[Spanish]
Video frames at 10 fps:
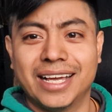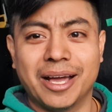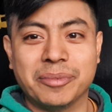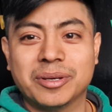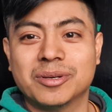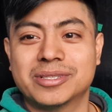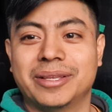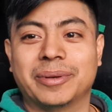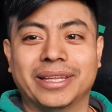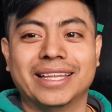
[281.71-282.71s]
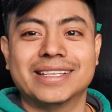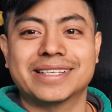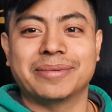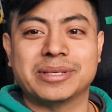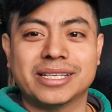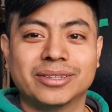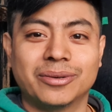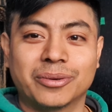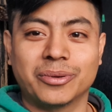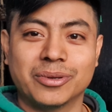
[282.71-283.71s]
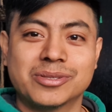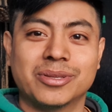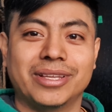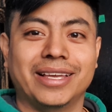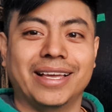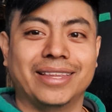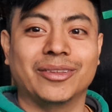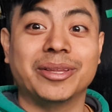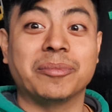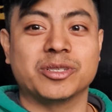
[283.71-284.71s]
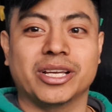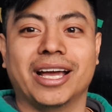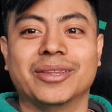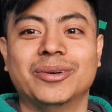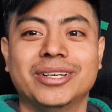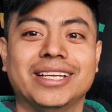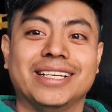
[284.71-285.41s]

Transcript: Amigos, de verdad es que me siento orgulloso de dónde hemos llegado.